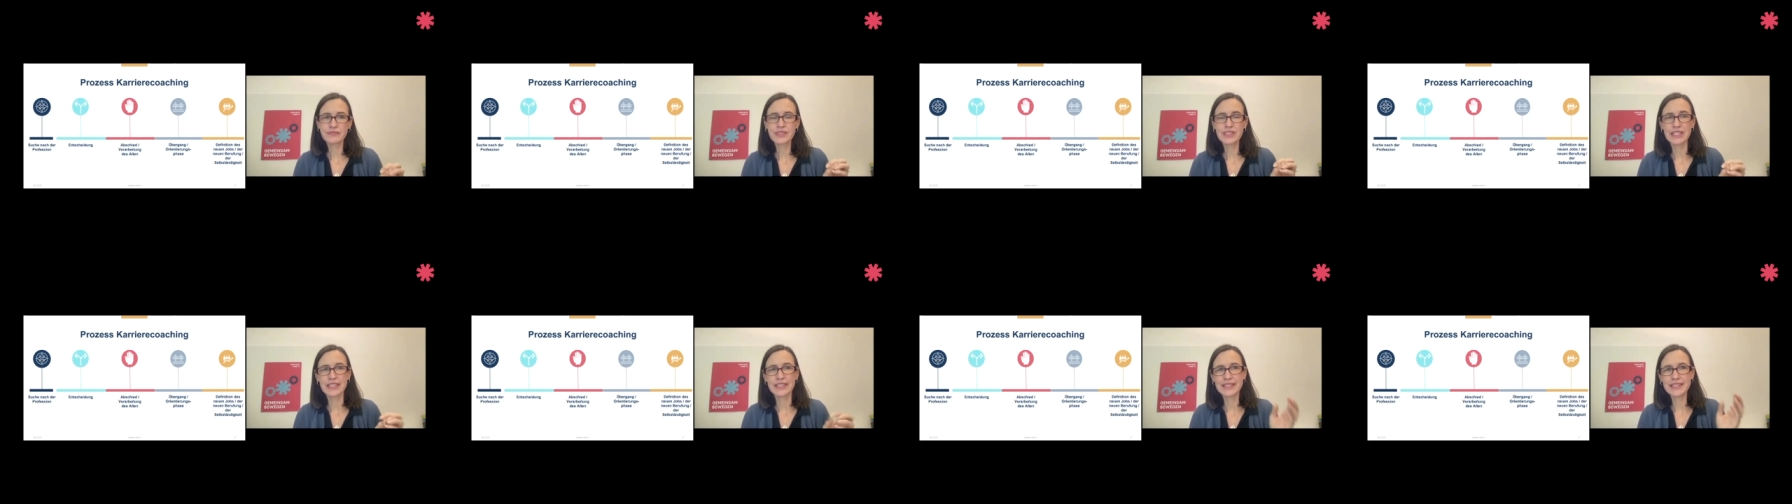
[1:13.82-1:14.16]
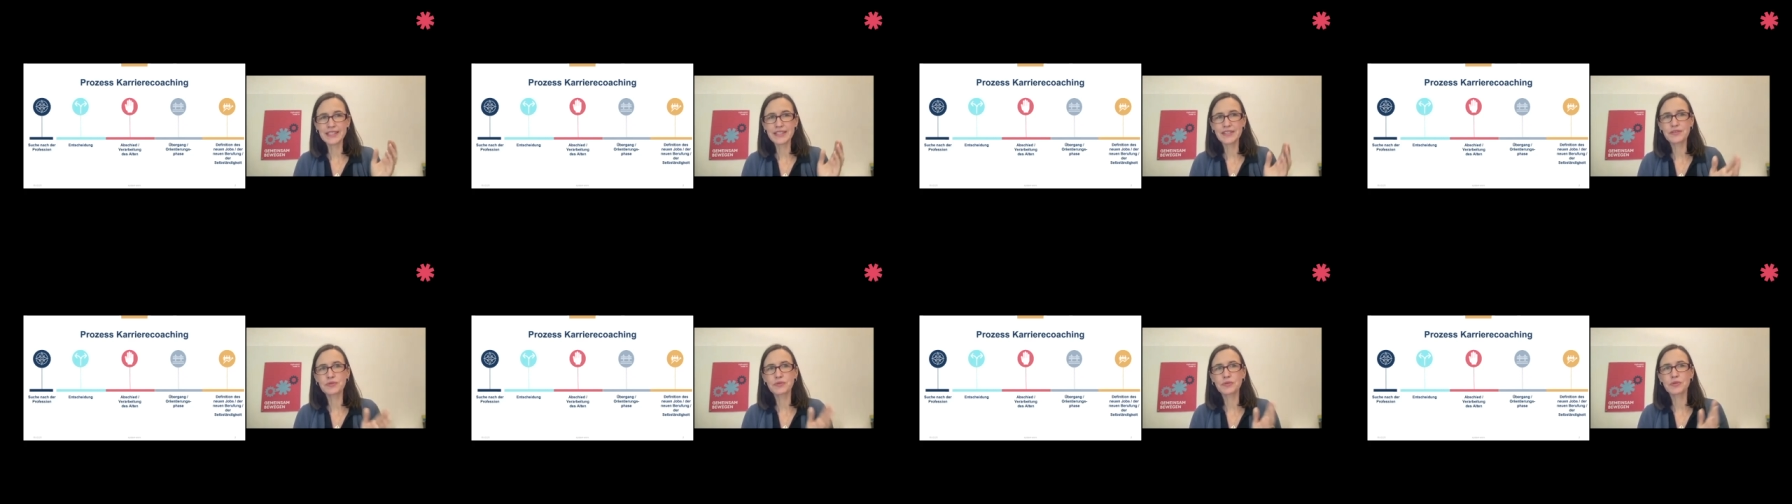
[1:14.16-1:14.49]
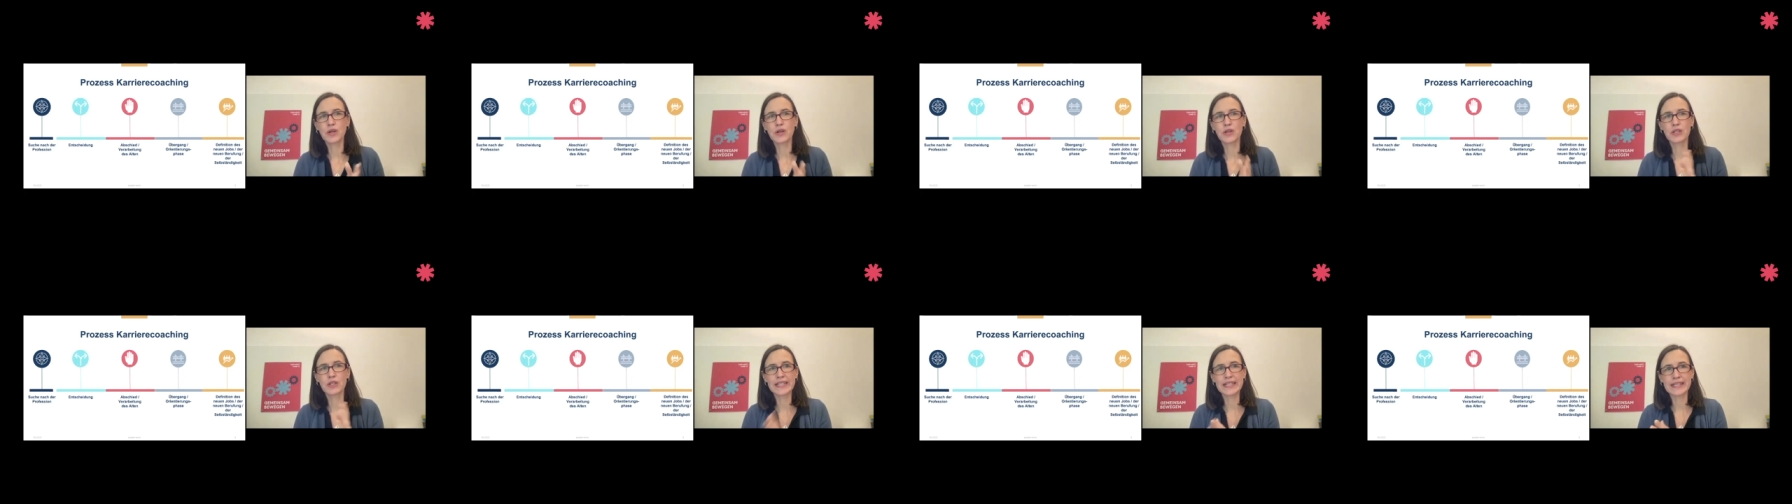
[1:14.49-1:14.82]
nicht so
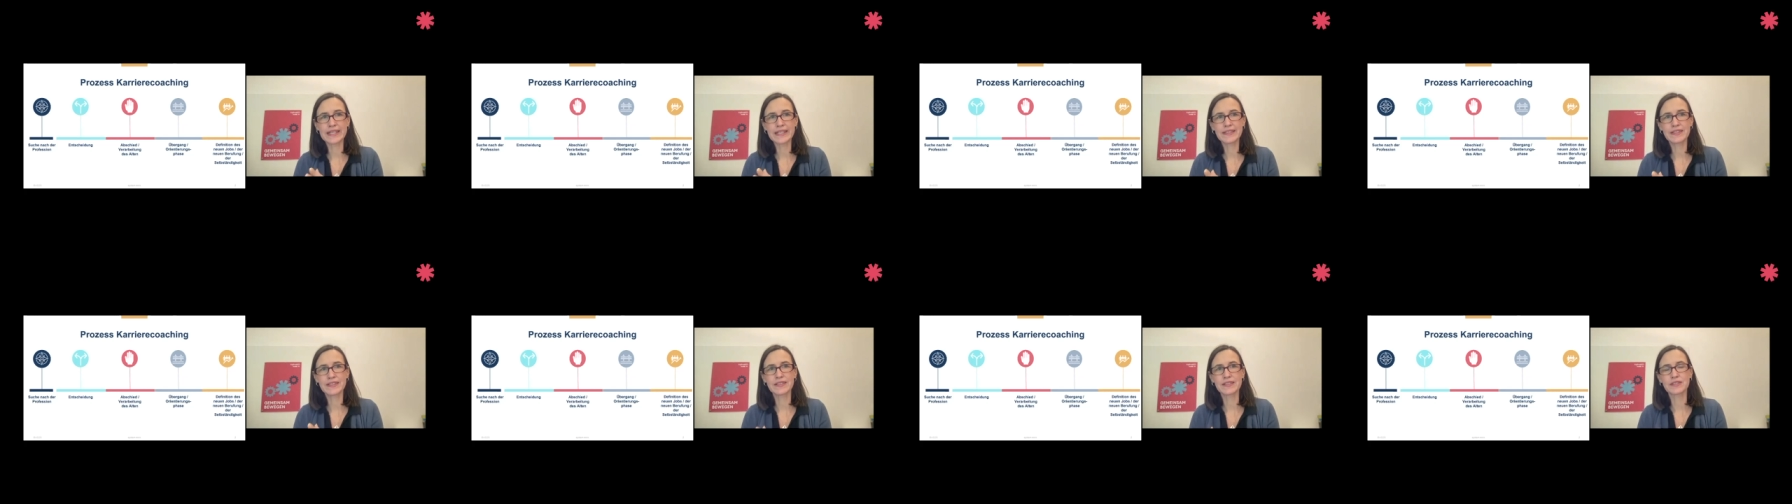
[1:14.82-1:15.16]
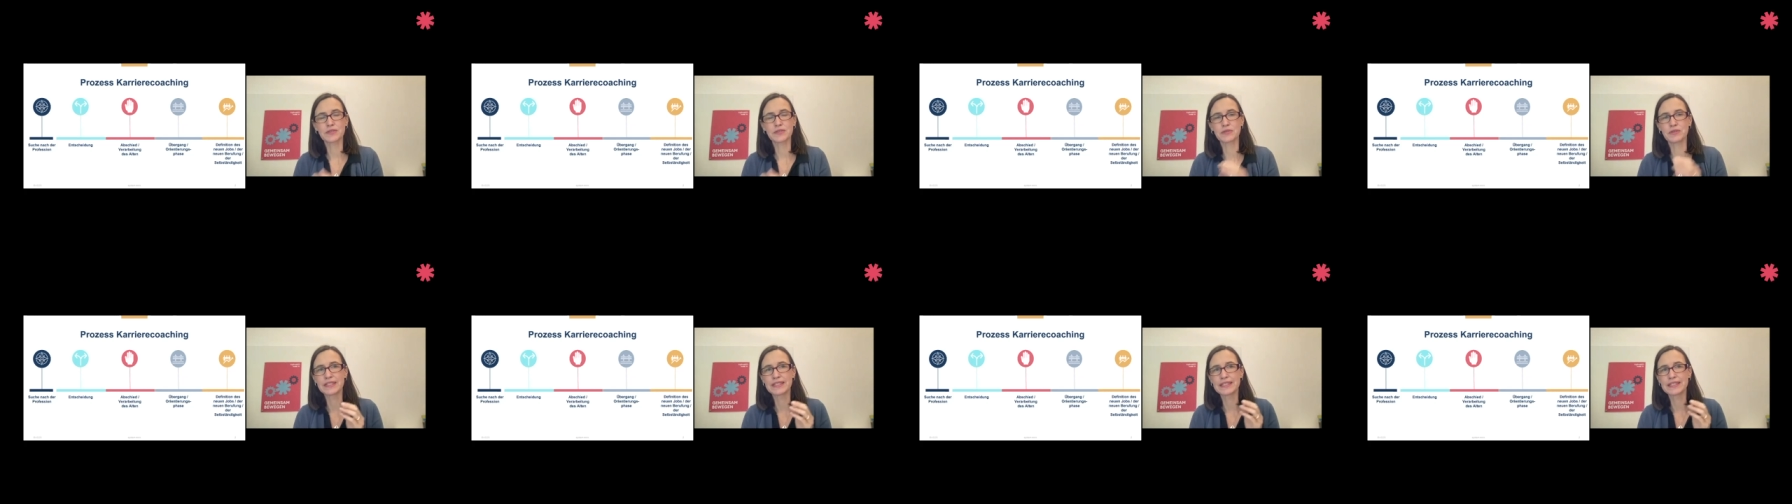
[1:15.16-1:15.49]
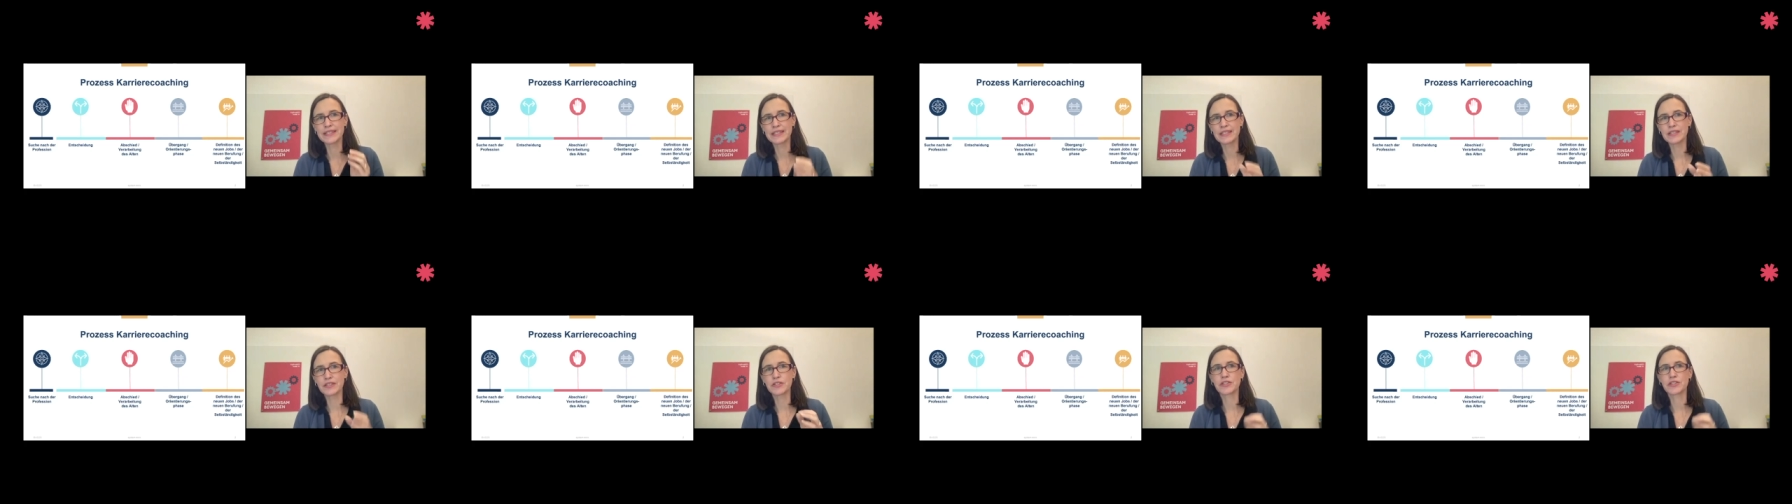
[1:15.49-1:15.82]
konkret ist und
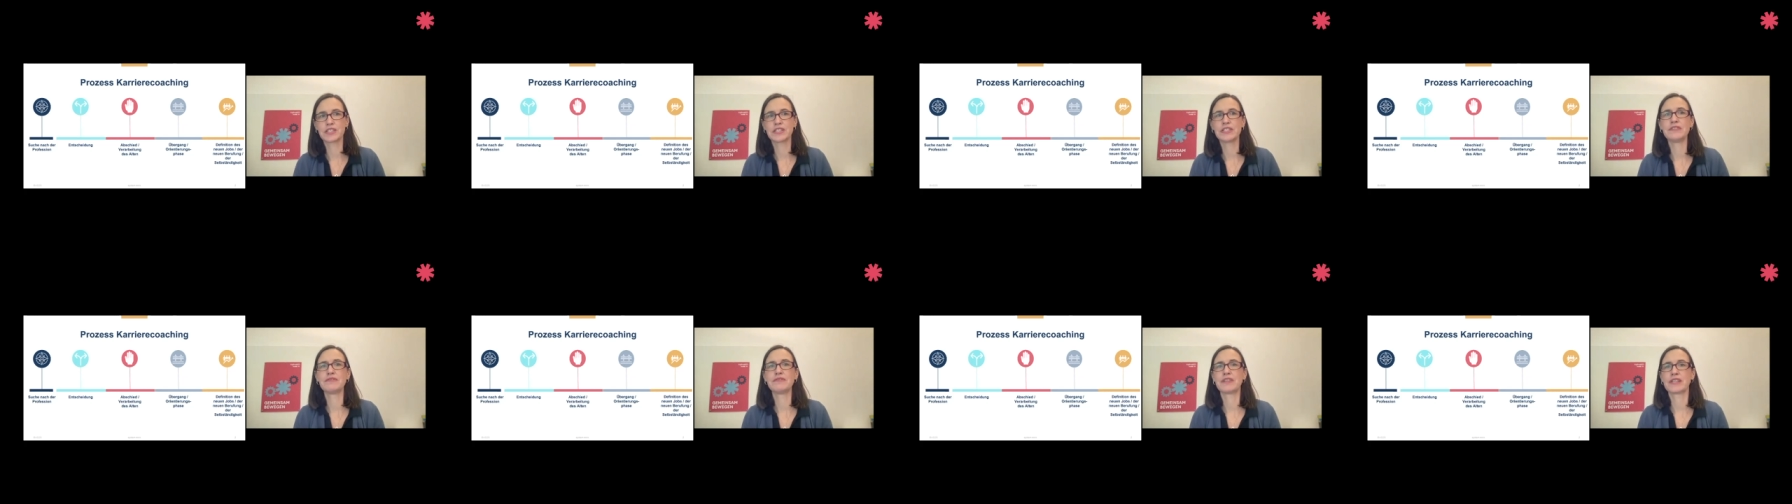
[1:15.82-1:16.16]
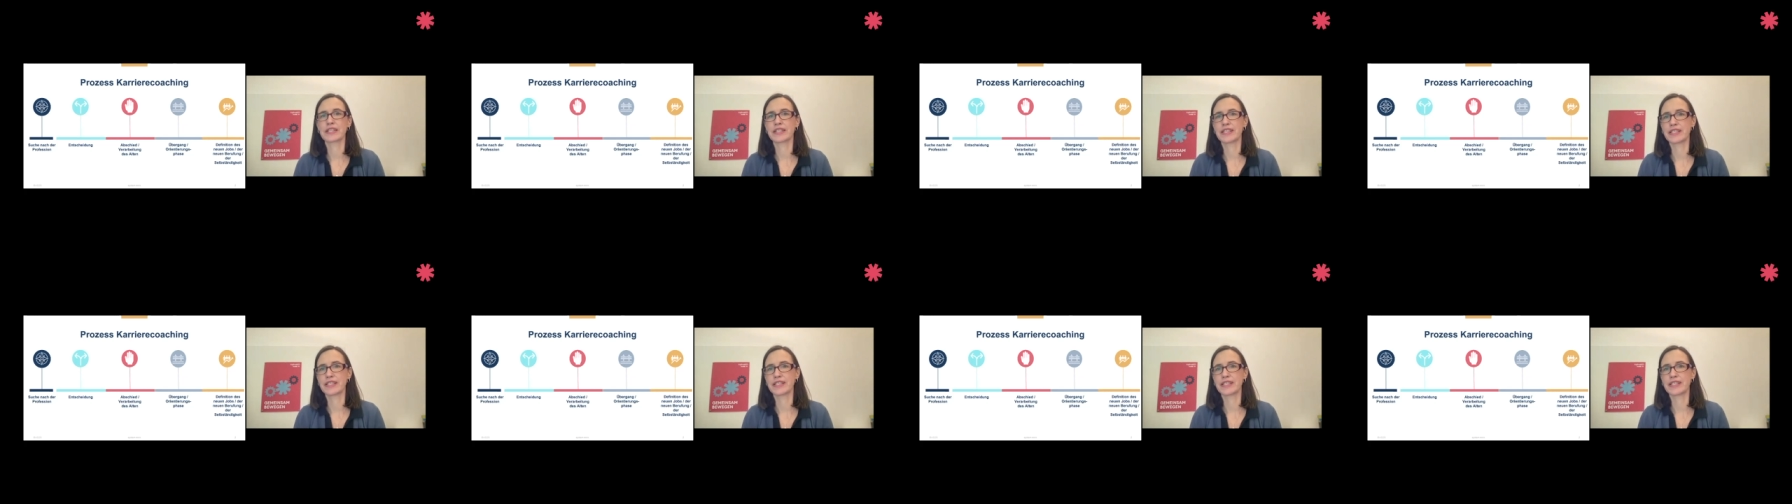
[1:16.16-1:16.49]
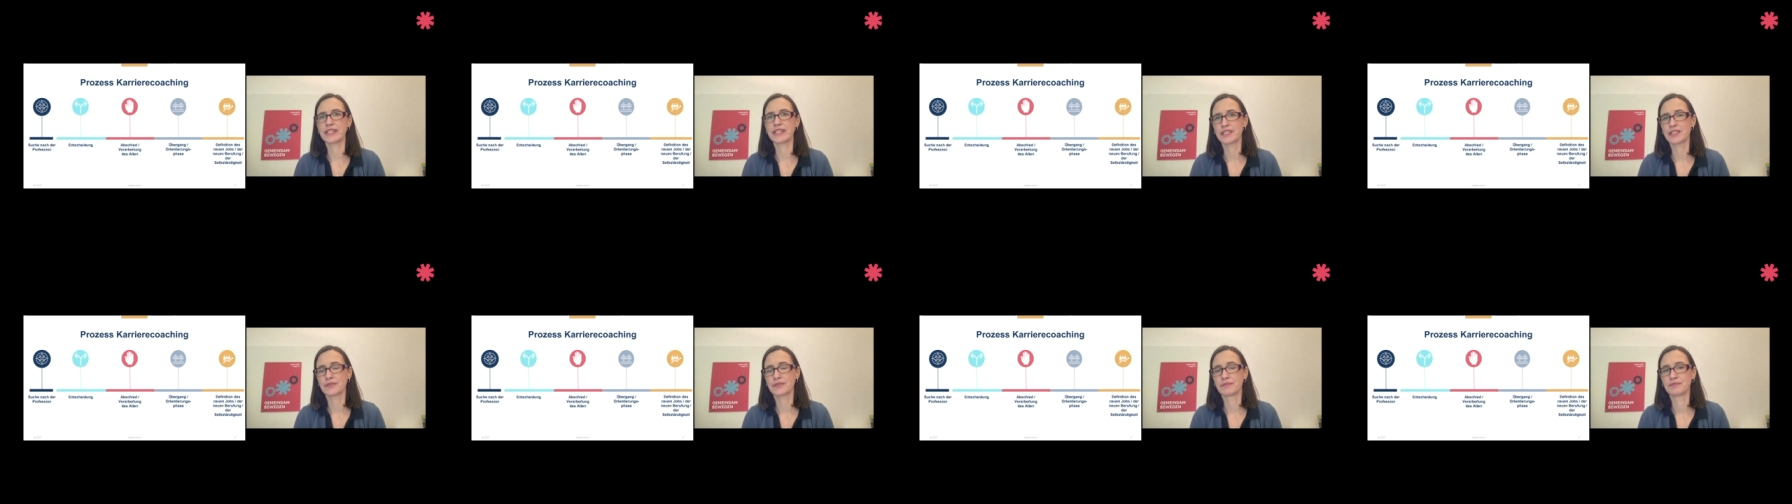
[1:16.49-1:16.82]
seelisch tiefer
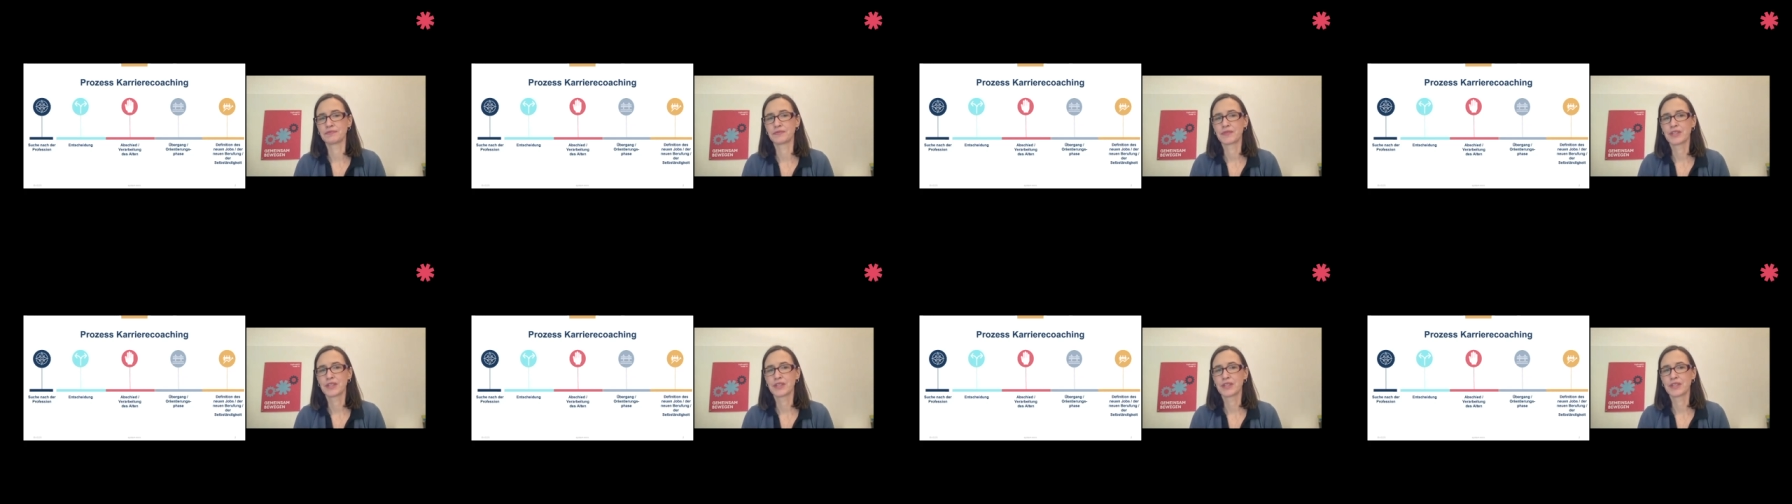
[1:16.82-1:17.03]
geht.